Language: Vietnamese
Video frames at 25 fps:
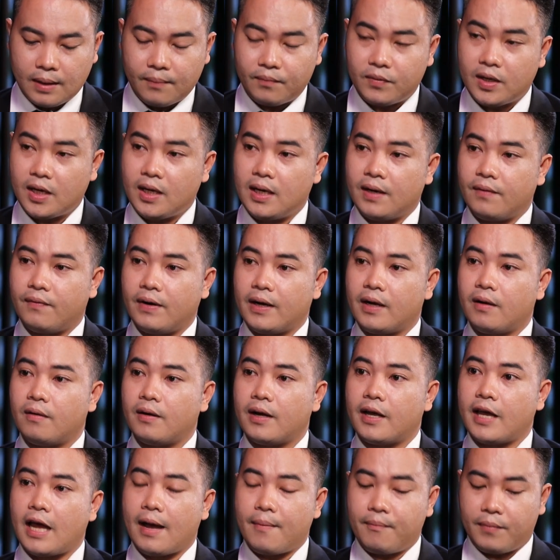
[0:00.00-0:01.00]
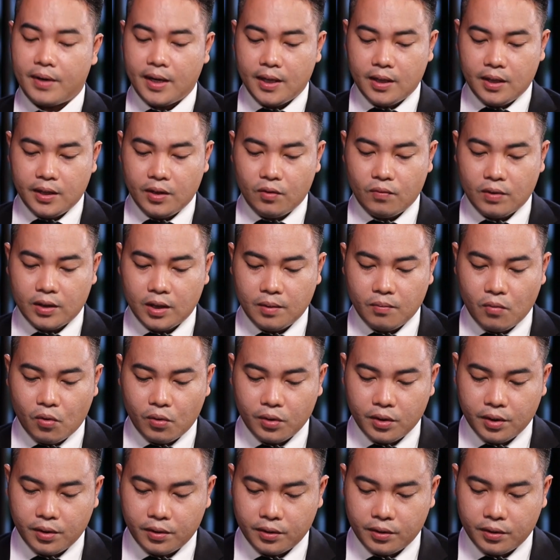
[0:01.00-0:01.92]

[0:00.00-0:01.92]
thậm chí là phải có cam kết liên quan tới bồi